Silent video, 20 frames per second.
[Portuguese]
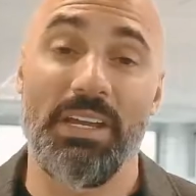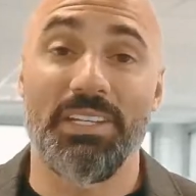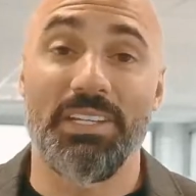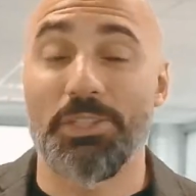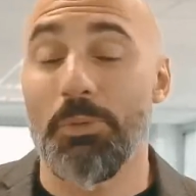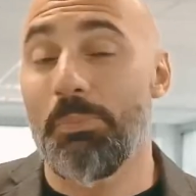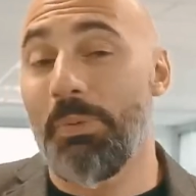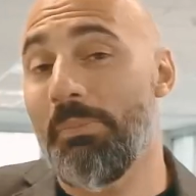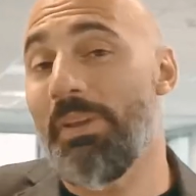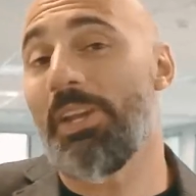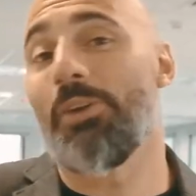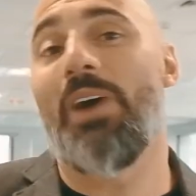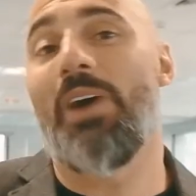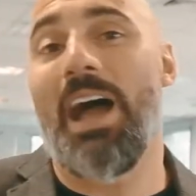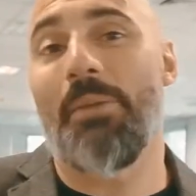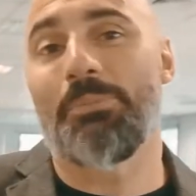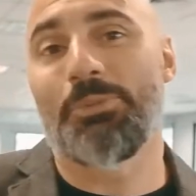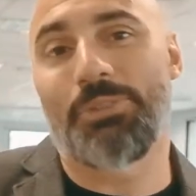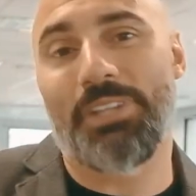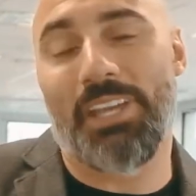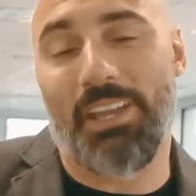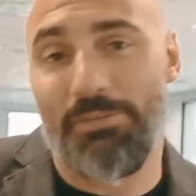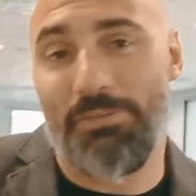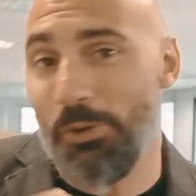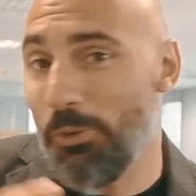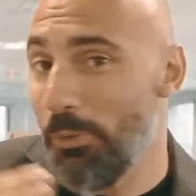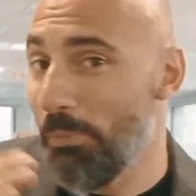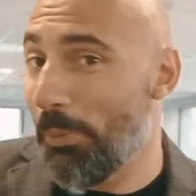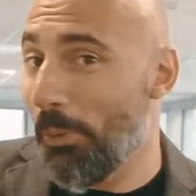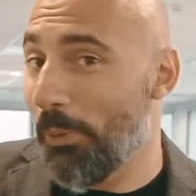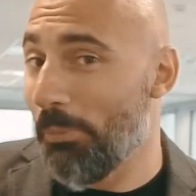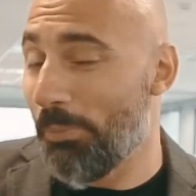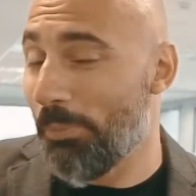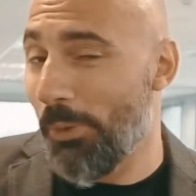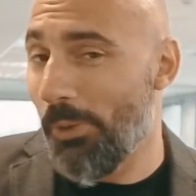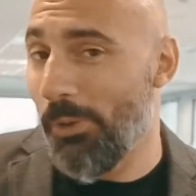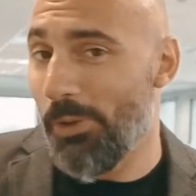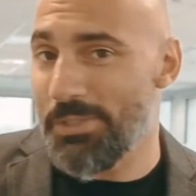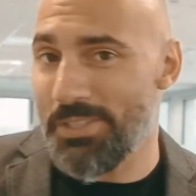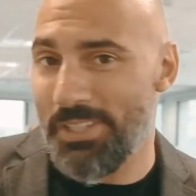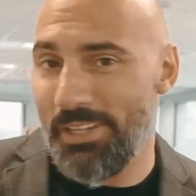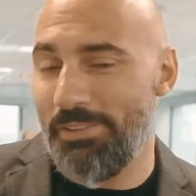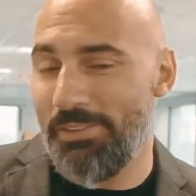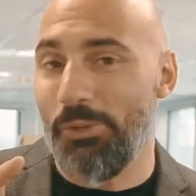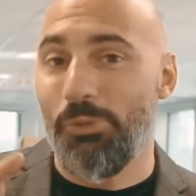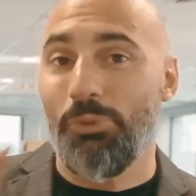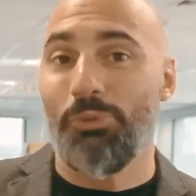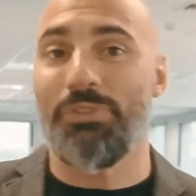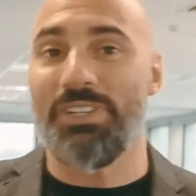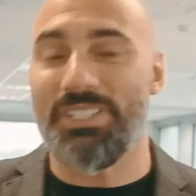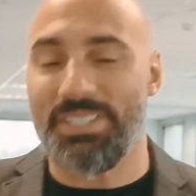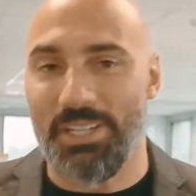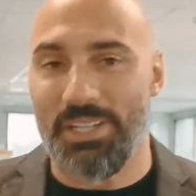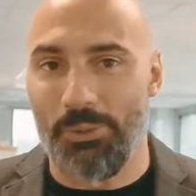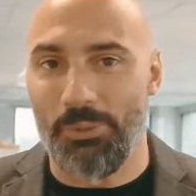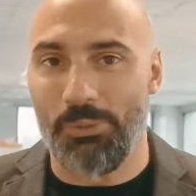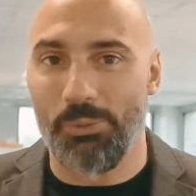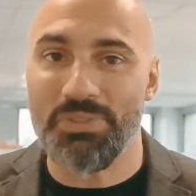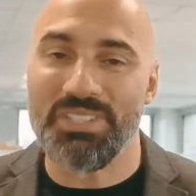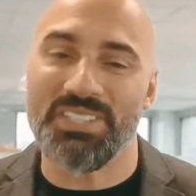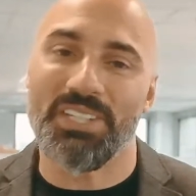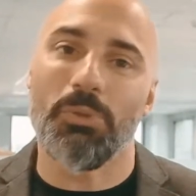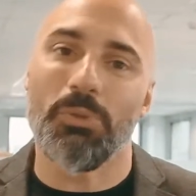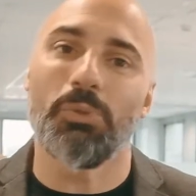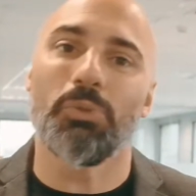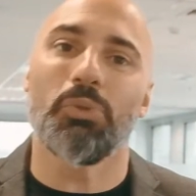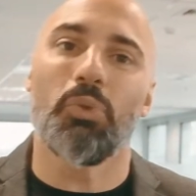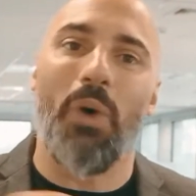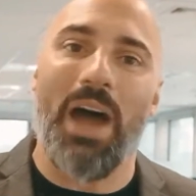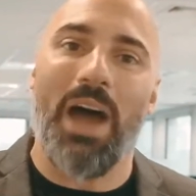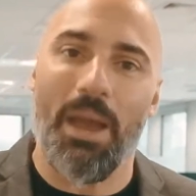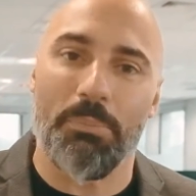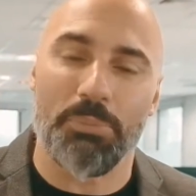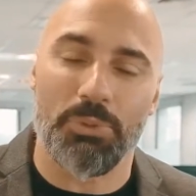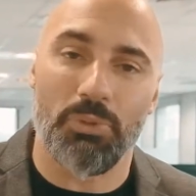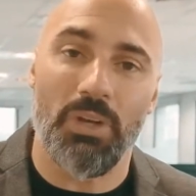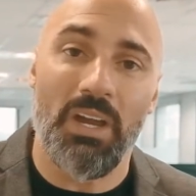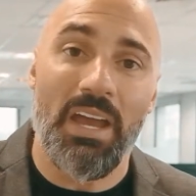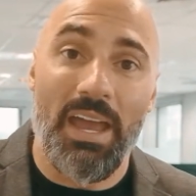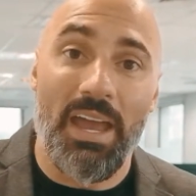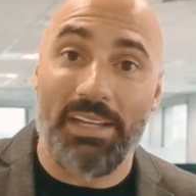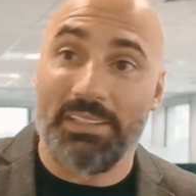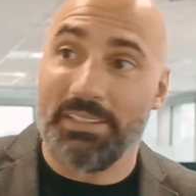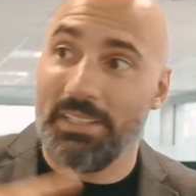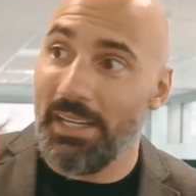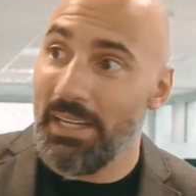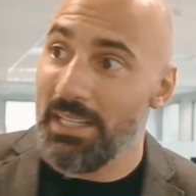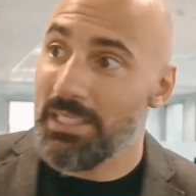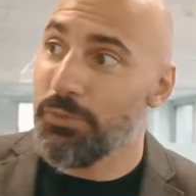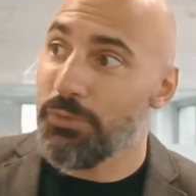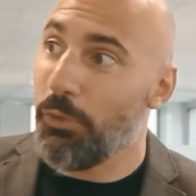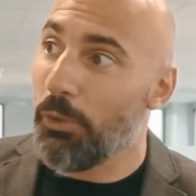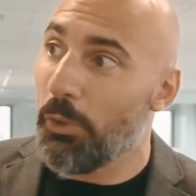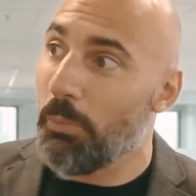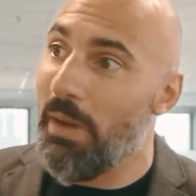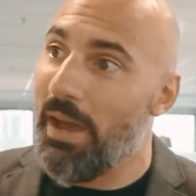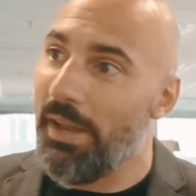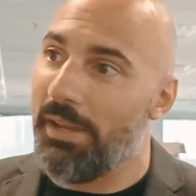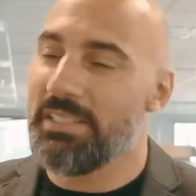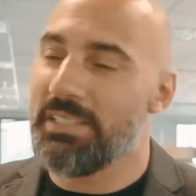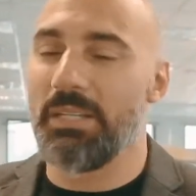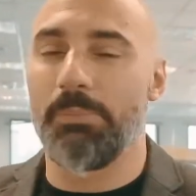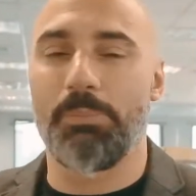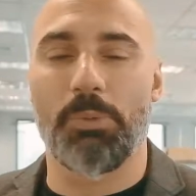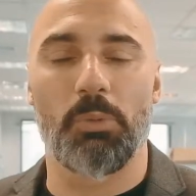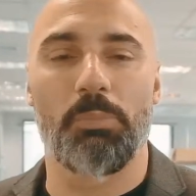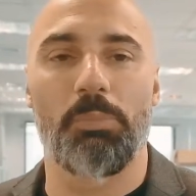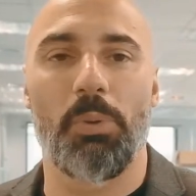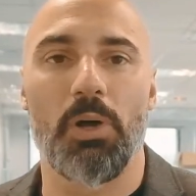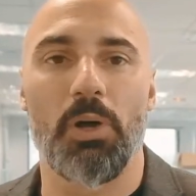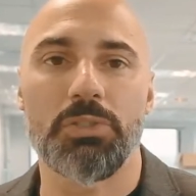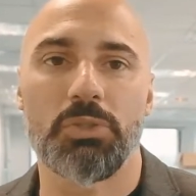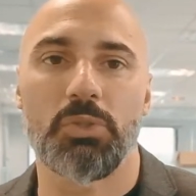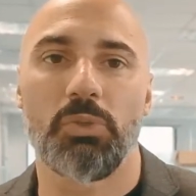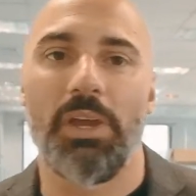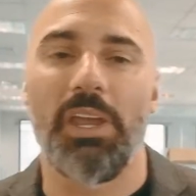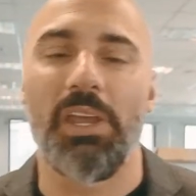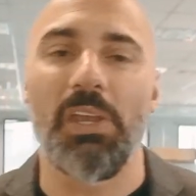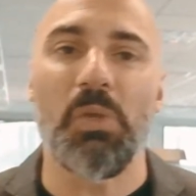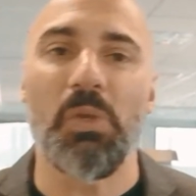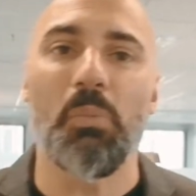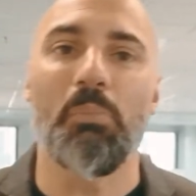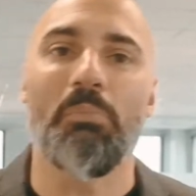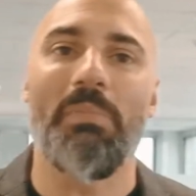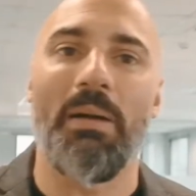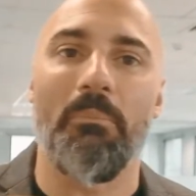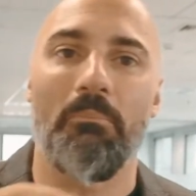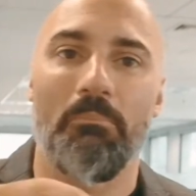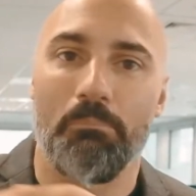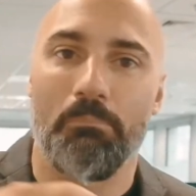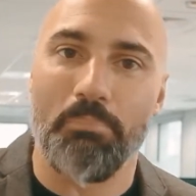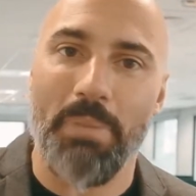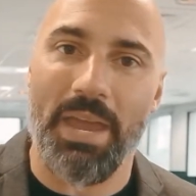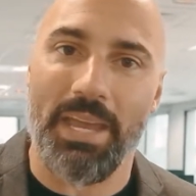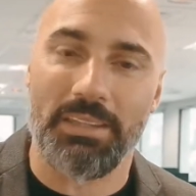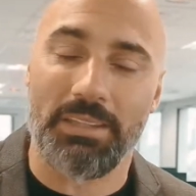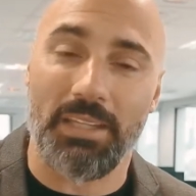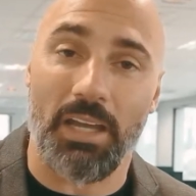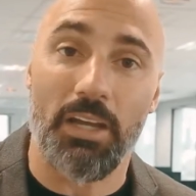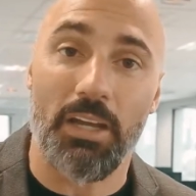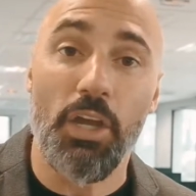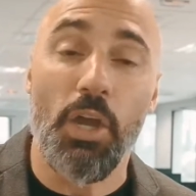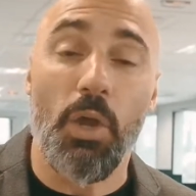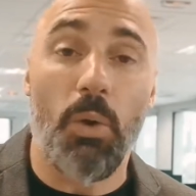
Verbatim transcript: Se o primeiro hábito tem a ver com propósito, tem a ver com visão, o segundo hábito é transformar esse propósito em uma meta.